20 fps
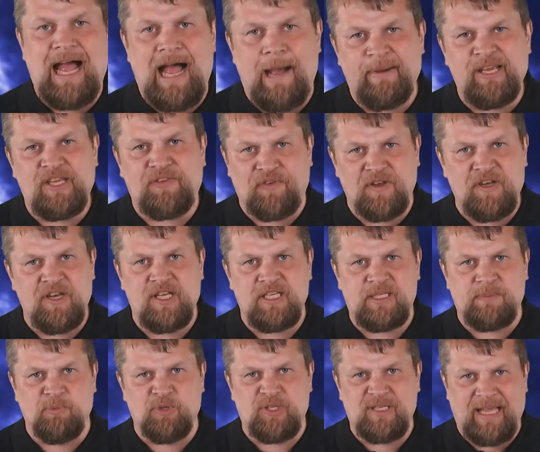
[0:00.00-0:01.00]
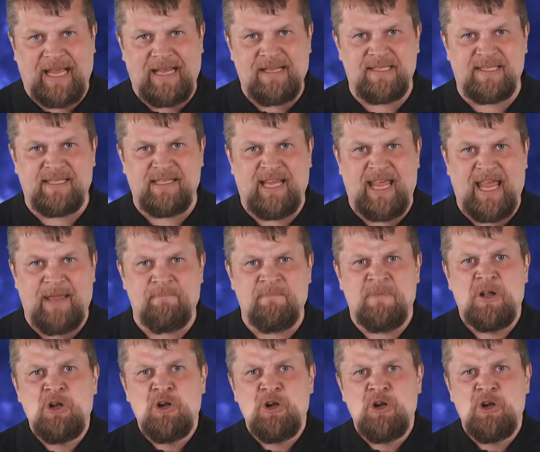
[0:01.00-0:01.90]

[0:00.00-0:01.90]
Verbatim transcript: Aber ich finde, es muss Grenzen geben.